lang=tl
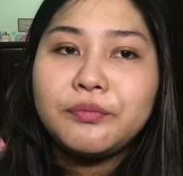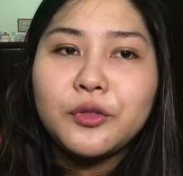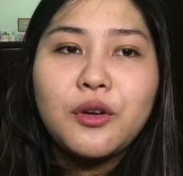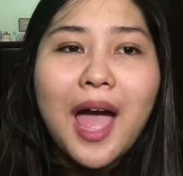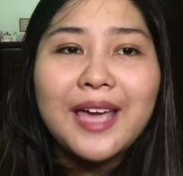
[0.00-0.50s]

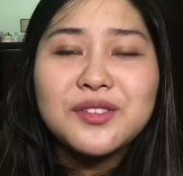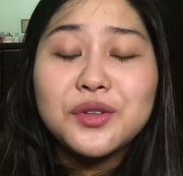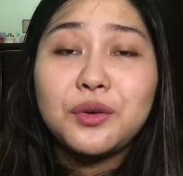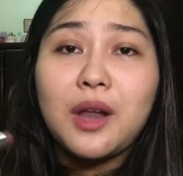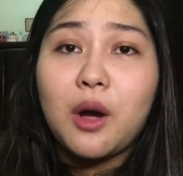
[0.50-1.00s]
Nung high
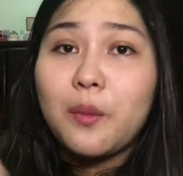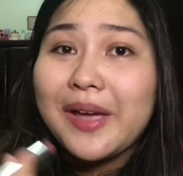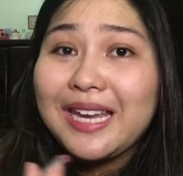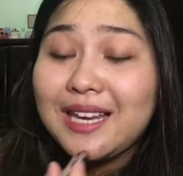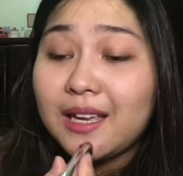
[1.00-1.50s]
school ako,
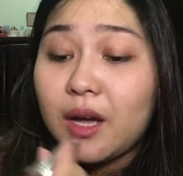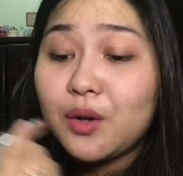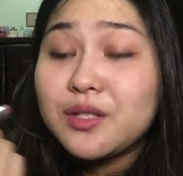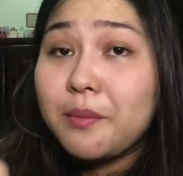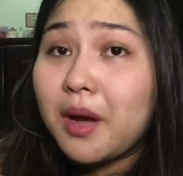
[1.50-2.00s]
mahilig
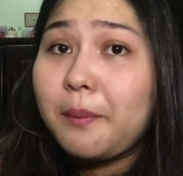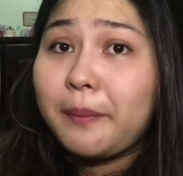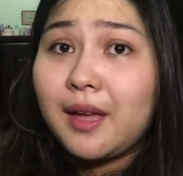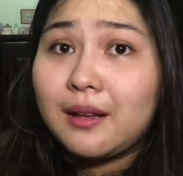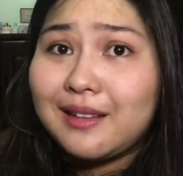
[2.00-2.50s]
ako sa mga
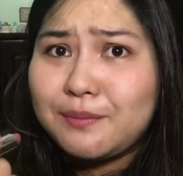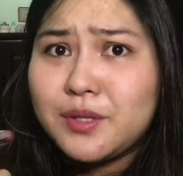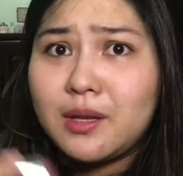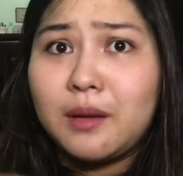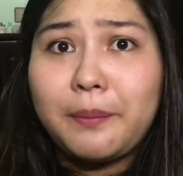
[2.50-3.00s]
pink lipstick.